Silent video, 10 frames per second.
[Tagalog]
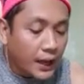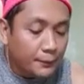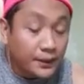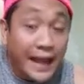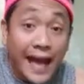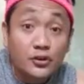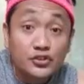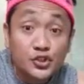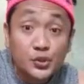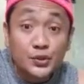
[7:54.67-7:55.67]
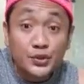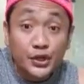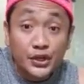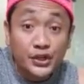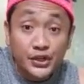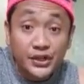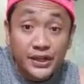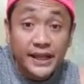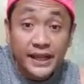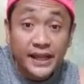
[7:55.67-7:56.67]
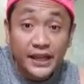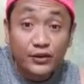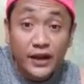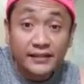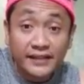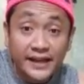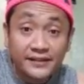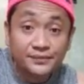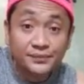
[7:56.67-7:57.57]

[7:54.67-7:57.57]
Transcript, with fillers: um, Kalos juicer. I-ano natin.